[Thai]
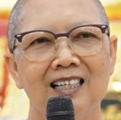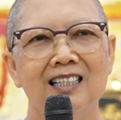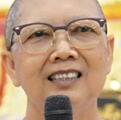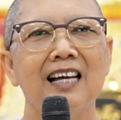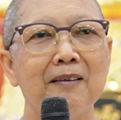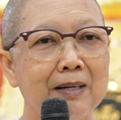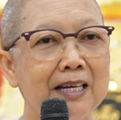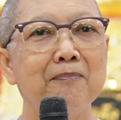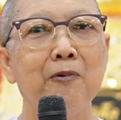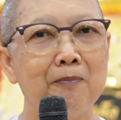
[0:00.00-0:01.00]
คือท่านไม่
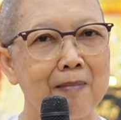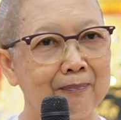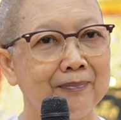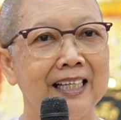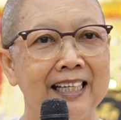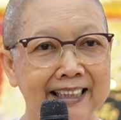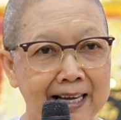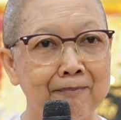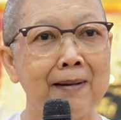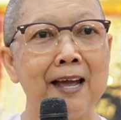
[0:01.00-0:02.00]
ได้พูดแบบนี้
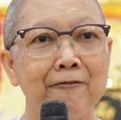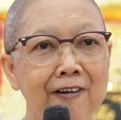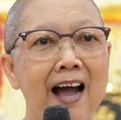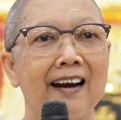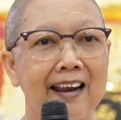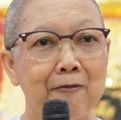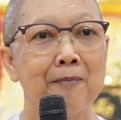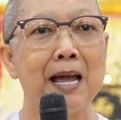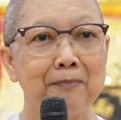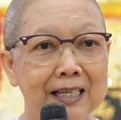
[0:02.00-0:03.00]
แต่แม่ฟังแล้ว
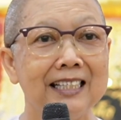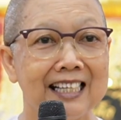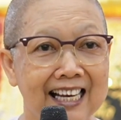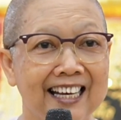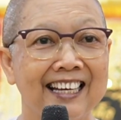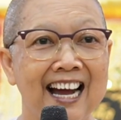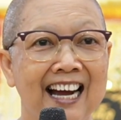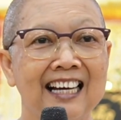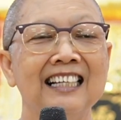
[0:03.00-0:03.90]
แม่พิจารณา